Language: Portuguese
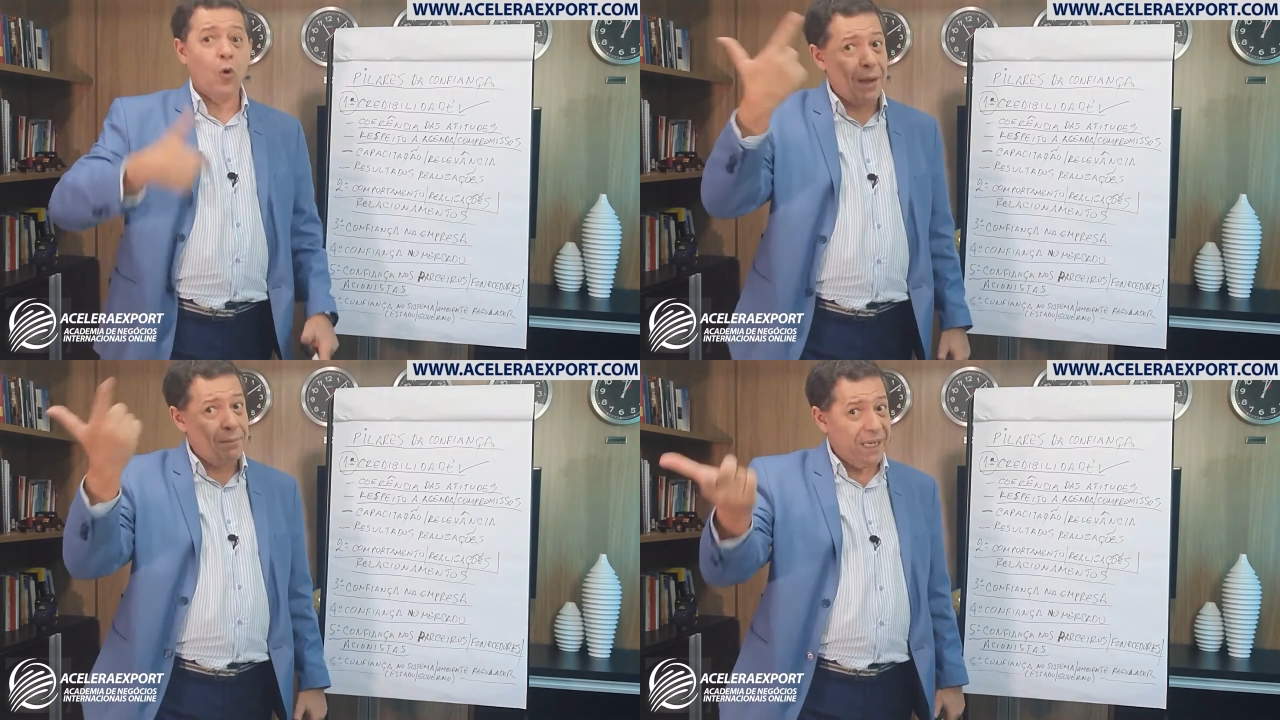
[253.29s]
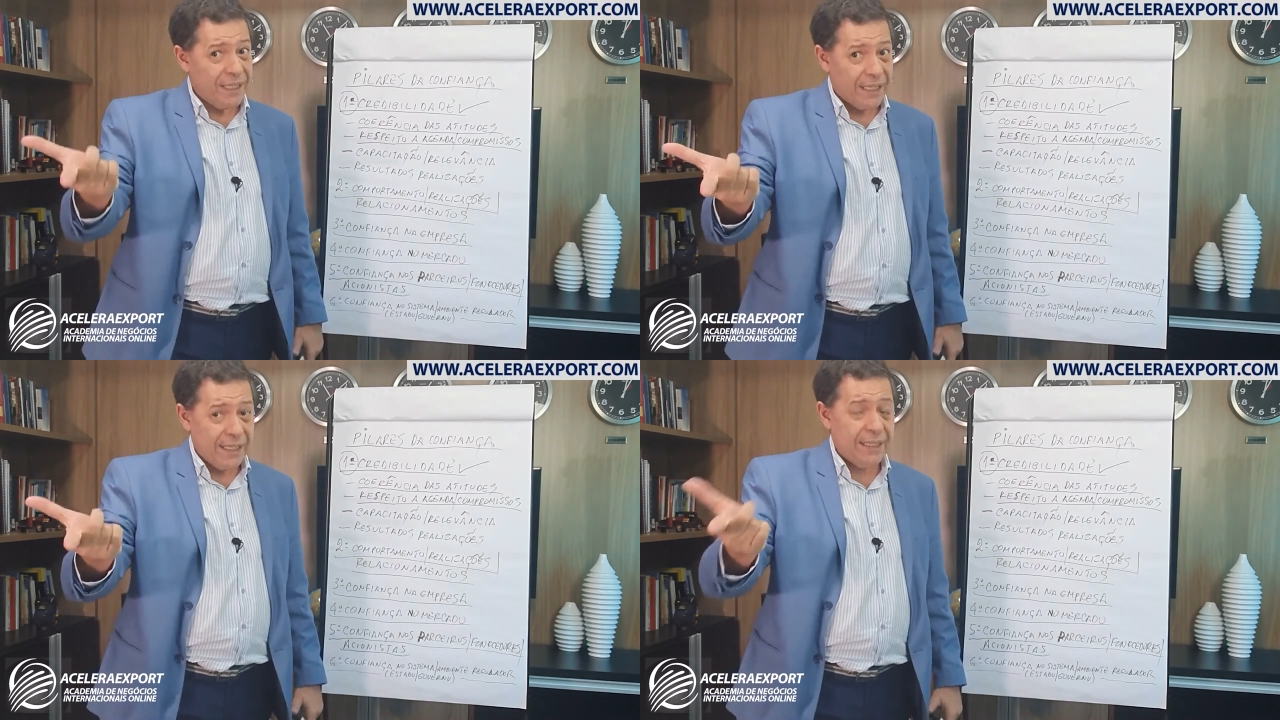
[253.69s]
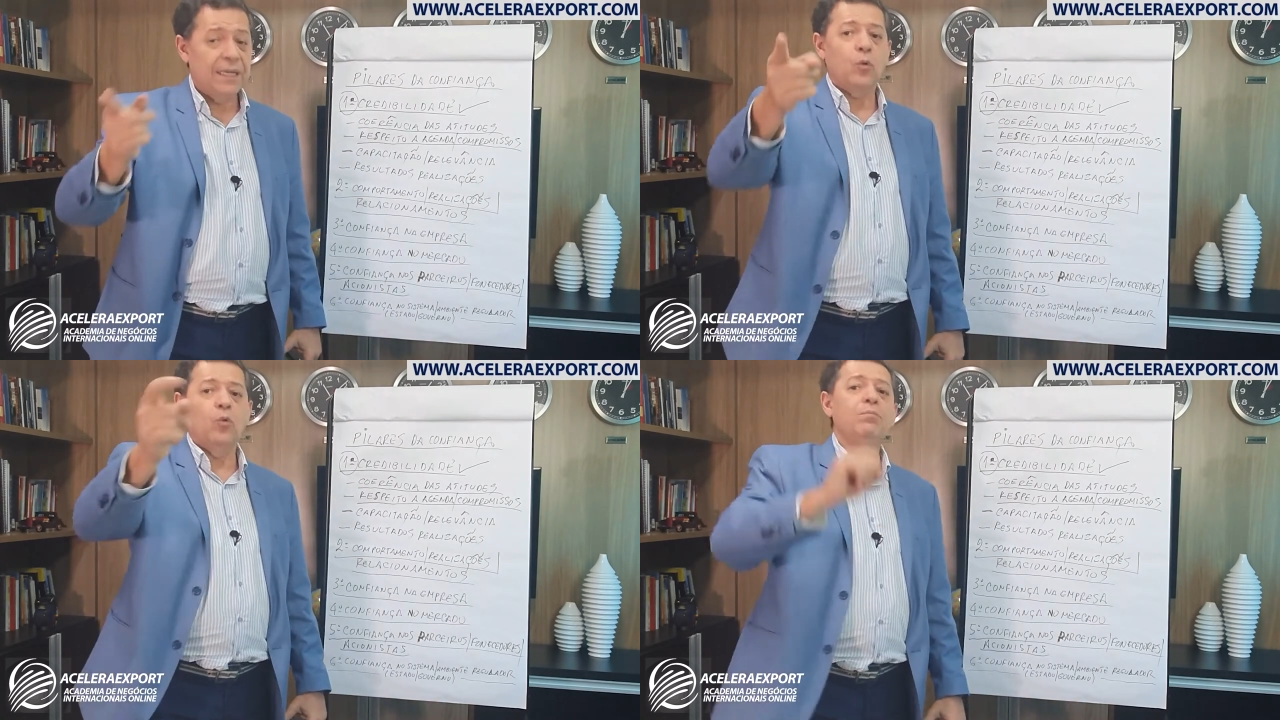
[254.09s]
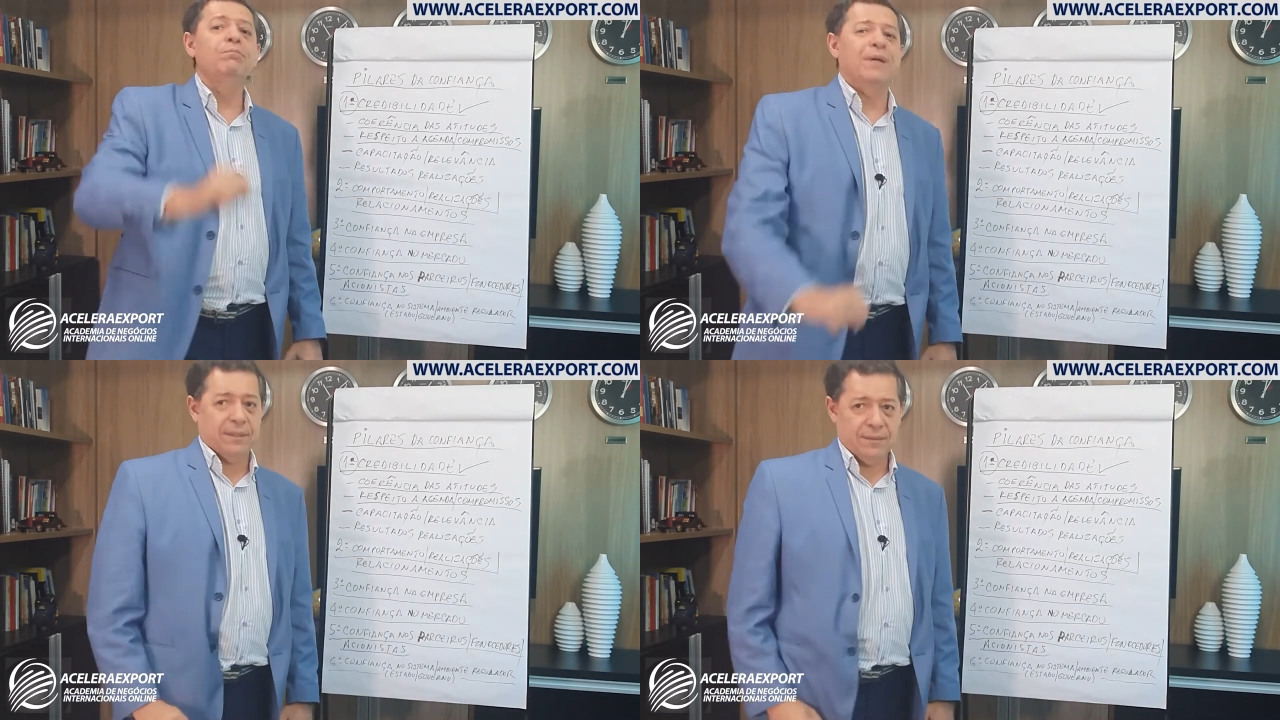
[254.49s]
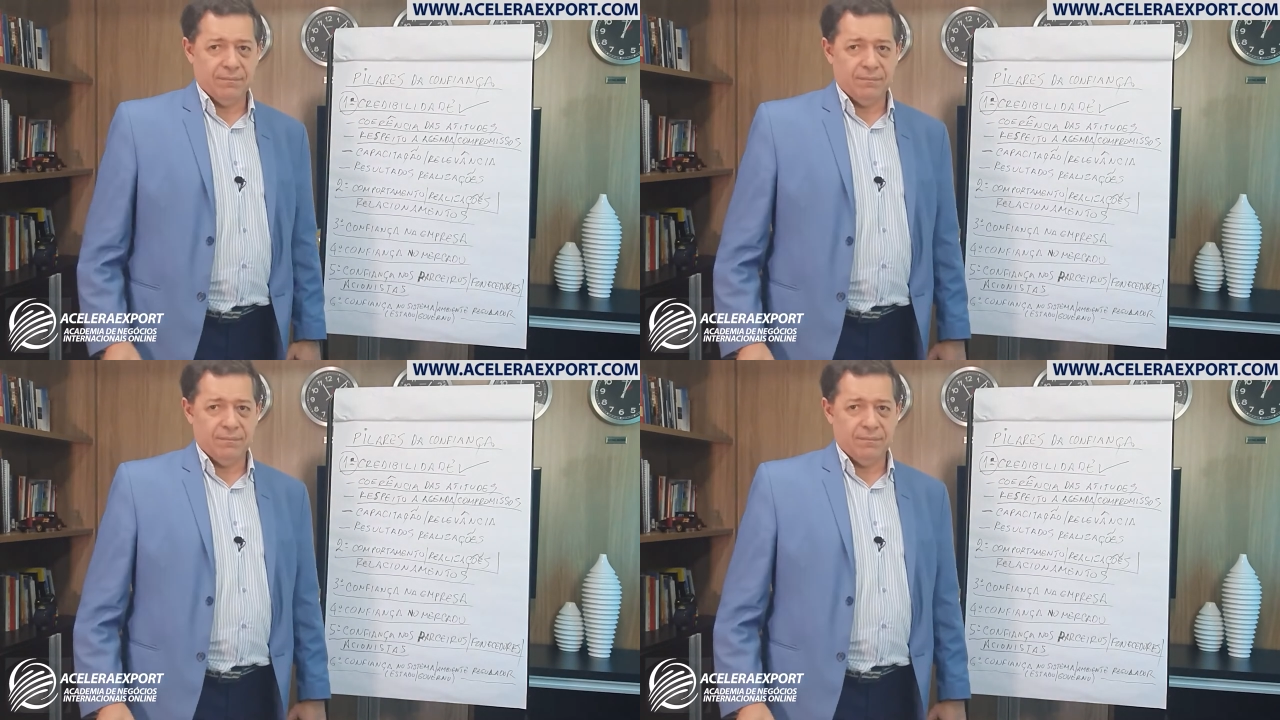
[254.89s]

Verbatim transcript: ou amanhã, cumpra.